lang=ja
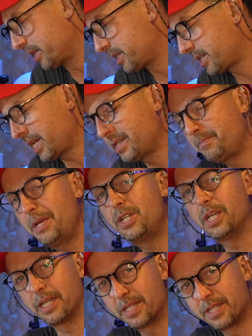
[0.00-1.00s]

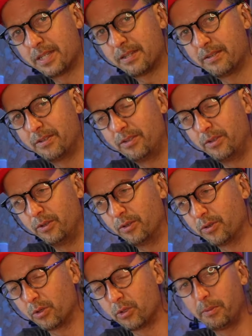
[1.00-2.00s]
suspicious ってい
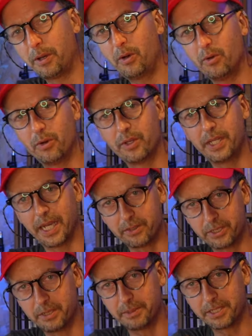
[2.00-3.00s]
う言葉を訳
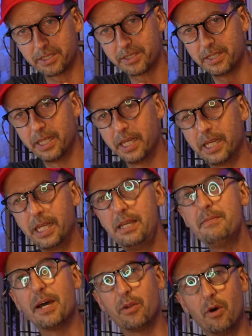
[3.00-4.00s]
してます。
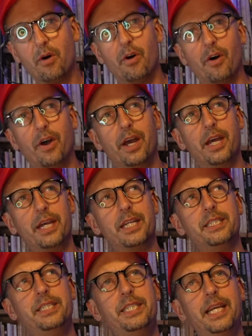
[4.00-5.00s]
今の
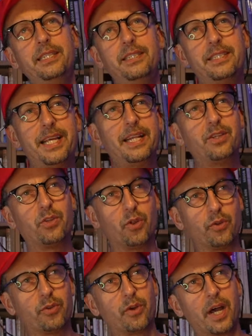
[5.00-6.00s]
Gen
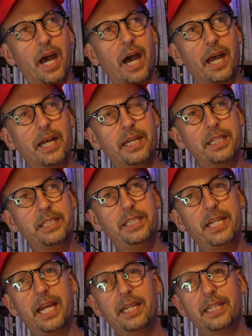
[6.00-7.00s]
Z とか
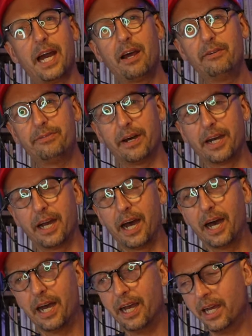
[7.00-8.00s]
Gen Alpha が、
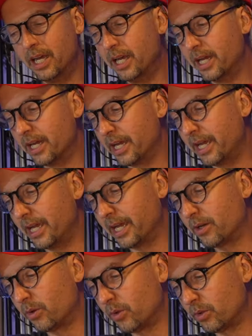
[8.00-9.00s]
えー、
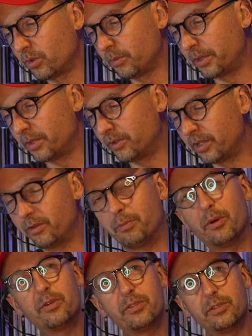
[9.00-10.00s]
この言葉を言ってるんです。
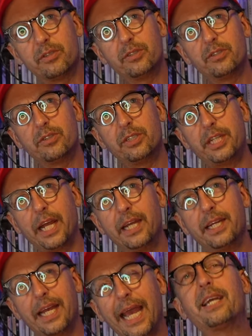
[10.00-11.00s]
僕
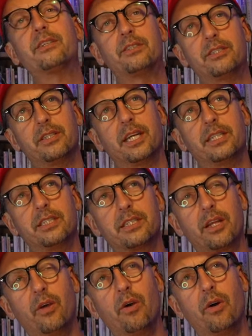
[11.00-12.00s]
Gen X なんです
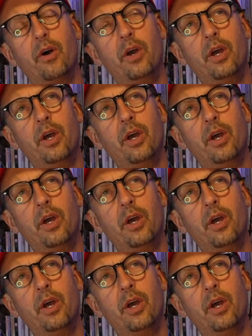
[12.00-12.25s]
けど